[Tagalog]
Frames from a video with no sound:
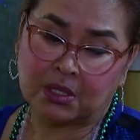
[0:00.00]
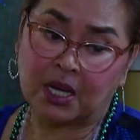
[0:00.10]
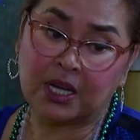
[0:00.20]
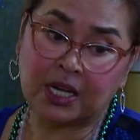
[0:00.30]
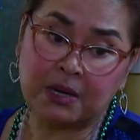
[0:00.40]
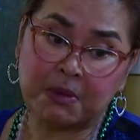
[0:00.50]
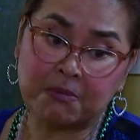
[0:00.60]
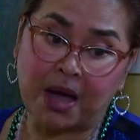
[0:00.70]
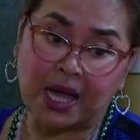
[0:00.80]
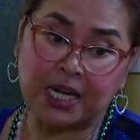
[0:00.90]
Alangan
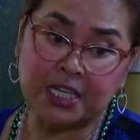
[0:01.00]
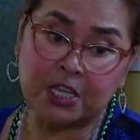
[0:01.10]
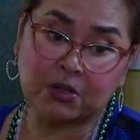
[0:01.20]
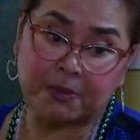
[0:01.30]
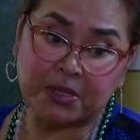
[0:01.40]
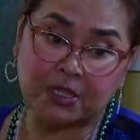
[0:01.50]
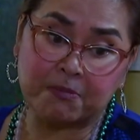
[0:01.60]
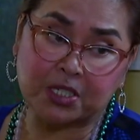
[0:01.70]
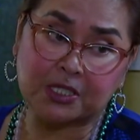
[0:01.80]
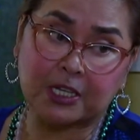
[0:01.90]
namang mahalin niya yung kabit
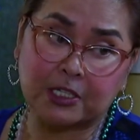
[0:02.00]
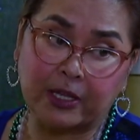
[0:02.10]
ng mister